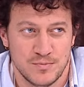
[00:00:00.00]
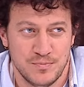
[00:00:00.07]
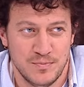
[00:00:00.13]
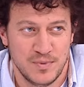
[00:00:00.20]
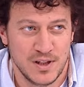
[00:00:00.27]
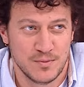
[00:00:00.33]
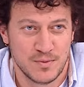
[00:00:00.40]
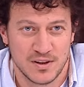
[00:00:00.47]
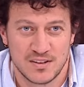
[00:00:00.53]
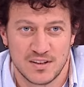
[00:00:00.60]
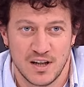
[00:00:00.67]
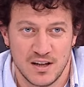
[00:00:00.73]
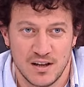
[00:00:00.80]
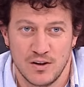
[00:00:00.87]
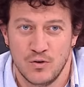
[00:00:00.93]
benim
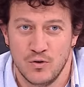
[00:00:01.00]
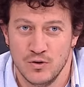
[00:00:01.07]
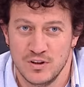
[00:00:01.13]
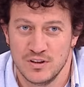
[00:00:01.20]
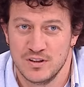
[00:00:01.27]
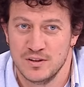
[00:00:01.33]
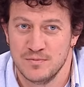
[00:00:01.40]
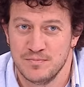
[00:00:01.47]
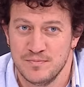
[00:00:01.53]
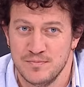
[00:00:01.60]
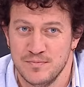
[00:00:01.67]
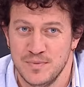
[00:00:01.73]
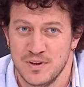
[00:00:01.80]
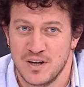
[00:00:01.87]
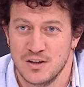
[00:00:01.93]
hatta oynadığım
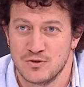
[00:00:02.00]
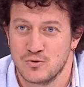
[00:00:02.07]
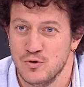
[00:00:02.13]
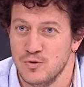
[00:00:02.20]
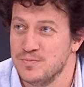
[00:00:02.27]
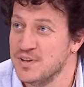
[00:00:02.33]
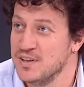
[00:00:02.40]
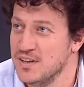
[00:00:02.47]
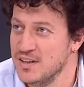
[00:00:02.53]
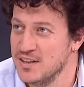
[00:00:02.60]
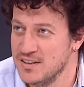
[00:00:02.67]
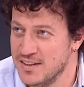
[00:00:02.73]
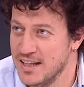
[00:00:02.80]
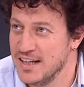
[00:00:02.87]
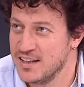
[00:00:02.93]
birkaç kulüpte de
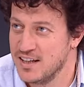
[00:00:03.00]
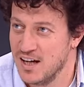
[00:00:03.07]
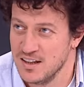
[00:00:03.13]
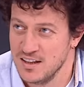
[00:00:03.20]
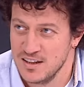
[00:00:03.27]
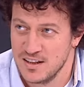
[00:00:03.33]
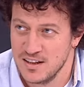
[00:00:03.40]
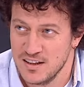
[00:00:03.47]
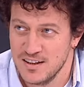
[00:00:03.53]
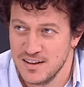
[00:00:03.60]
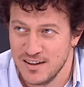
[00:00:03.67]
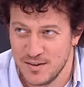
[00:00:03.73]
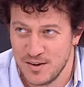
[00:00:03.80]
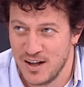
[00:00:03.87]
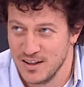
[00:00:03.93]
denk geldik.
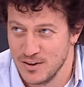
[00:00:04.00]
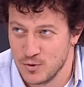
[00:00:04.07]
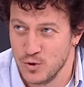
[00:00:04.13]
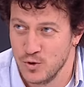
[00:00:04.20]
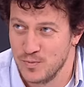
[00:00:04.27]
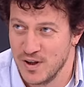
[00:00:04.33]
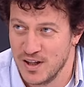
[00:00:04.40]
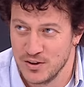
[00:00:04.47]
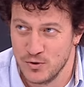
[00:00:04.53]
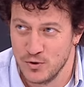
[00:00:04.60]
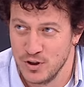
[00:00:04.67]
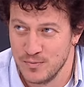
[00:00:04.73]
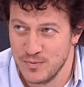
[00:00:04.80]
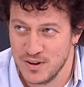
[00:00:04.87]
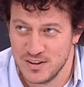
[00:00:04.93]
Aynı kulüplerde
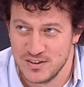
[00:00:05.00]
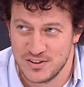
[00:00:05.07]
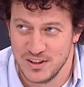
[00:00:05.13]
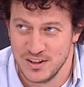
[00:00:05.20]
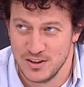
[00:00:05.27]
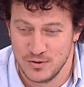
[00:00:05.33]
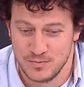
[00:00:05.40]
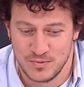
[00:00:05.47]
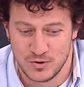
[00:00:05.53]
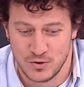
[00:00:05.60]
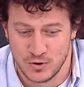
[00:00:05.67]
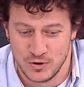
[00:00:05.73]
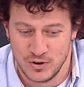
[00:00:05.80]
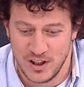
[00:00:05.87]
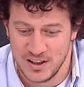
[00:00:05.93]
oynama şeyimiz
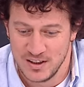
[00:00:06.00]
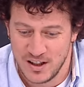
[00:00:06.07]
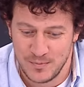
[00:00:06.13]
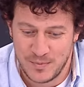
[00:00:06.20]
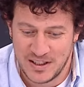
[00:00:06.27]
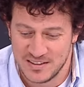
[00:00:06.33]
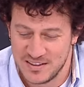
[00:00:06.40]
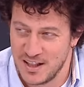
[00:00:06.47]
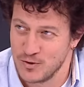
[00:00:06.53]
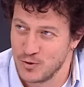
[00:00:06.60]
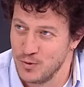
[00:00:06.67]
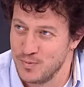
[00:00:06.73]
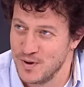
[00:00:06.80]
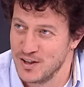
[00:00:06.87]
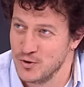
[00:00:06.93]
oldu yani. Benzer
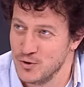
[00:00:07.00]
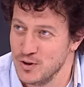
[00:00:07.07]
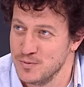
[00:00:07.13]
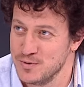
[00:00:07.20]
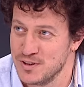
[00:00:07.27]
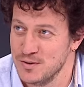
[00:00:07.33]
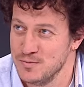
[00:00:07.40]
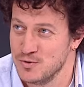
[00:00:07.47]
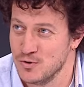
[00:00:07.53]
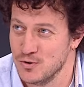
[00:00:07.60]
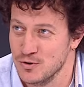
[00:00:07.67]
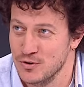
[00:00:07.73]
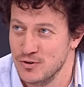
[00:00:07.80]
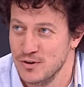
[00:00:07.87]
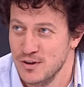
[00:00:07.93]
kulüplerde oynama şeyimiz
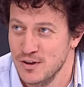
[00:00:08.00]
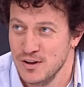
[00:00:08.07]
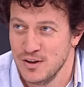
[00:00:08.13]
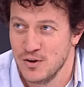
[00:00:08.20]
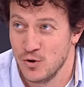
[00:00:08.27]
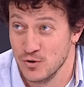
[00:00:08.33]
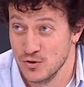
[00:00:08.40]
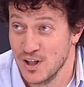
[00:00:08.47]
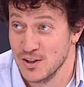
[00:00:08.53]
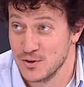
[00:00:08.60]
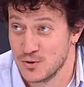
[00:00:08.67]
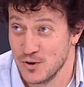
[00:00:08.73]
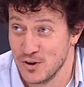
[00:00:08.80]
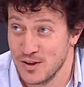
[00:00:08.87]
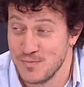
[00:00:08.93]
oldu. Babaoğlu Ondan
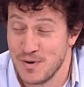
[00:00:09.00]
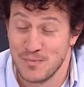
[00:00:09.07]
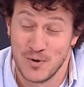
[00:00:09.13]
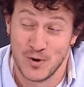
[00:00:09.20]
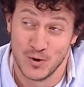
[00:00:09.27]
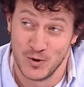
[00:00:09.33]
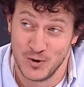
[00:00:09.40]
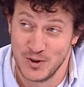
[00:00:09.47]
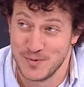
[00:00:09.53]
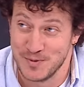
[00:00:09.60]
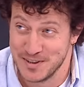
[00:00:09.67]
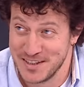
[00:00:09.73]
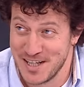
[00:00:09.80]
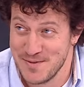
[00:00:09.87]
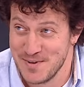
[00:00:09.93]
oynadınız sonra mı? Babaoğlu
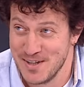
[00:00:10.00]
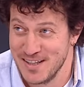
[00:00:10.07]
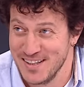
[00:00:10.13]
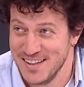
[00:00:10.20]
oynamadık ama